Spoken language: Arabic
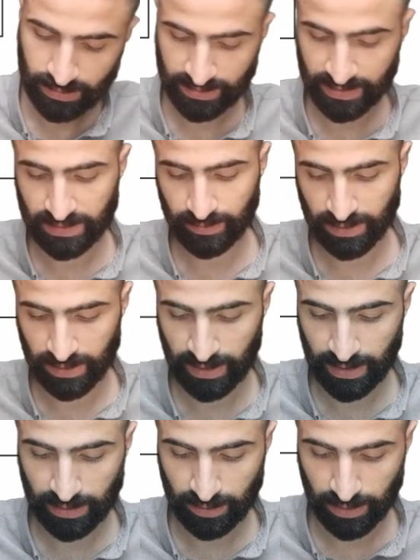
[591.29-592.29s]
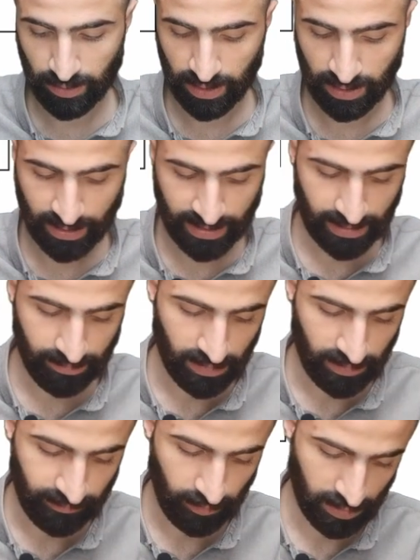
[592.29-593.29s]
6 بلس 8 كالكليتور هيطلع لك
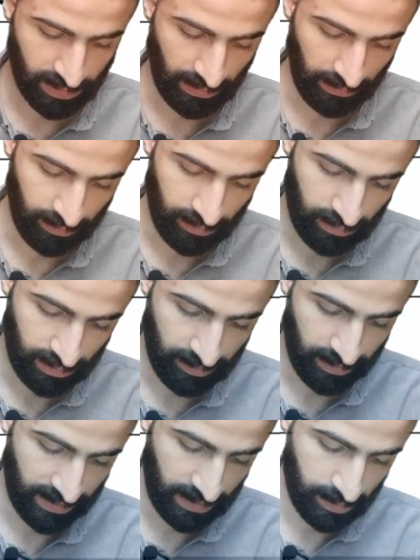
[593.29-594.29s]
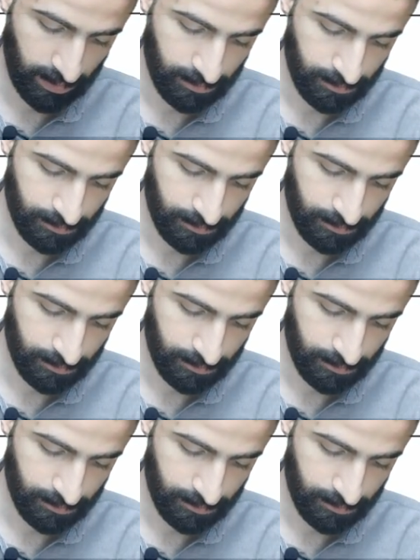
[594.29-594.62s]
كام 14 يبقى الاجابه